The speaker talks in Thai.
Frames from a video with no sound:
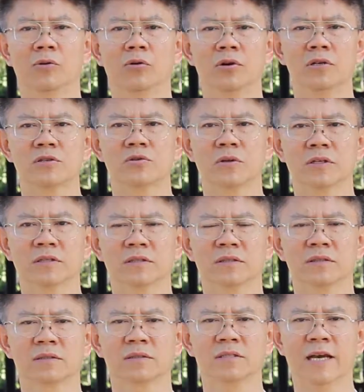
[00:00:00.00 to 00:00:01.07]
คนส่วน
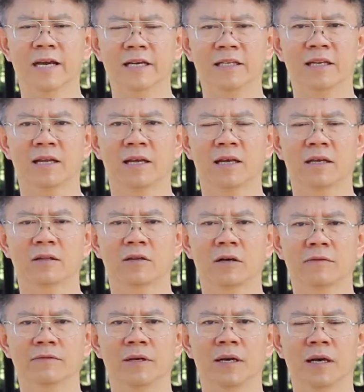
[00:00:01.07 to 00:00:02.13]
ใหญ่เนี่ยนะฮะต
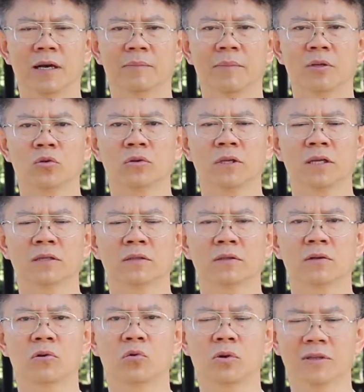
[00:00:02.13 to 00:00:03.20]
อบว่ามนุษย์นั้น
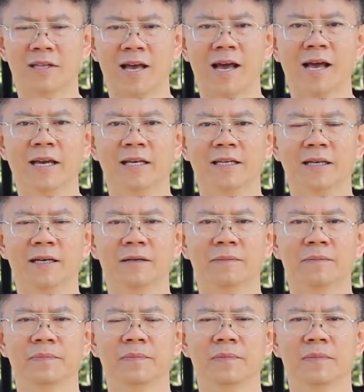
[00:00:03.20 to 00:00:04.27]
กลัวตายนะครับ
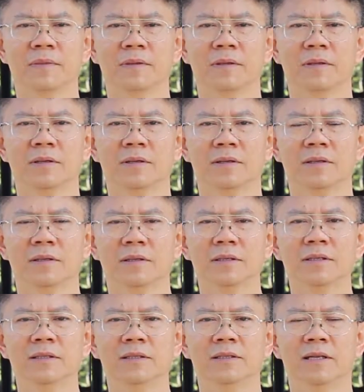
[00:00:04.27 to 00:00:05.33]
เอ
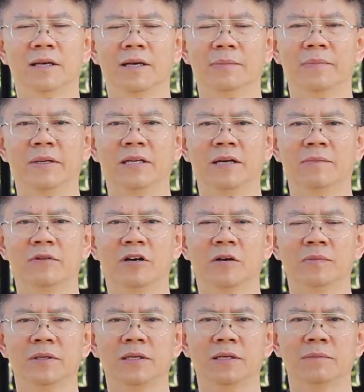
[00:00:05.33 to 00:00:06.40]
อนะฮะเป็นคำตอ
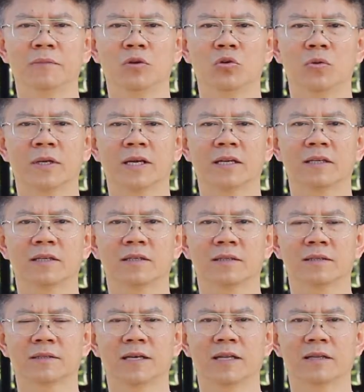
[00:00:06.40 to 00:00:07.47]
บที่ไม่รู้ว่าท่าน
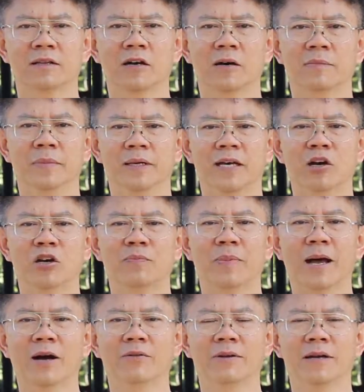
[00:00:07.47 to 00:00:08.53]
ท่านตอบเหมือนเขาหรือ
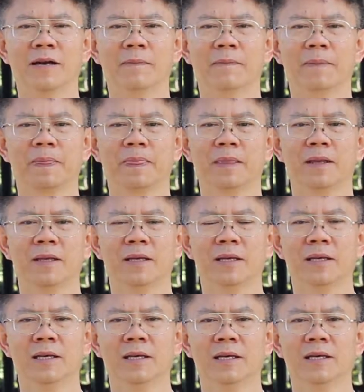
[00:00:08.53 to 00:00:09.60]
เปล่านะครับ
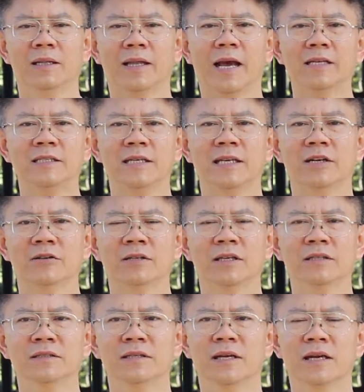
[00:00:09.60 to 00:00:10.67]
แท้จริงแล้ว
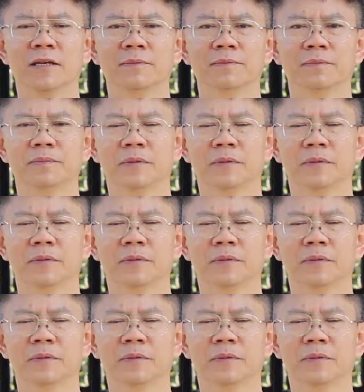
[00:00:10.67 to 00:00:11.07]
นั้นนะครับ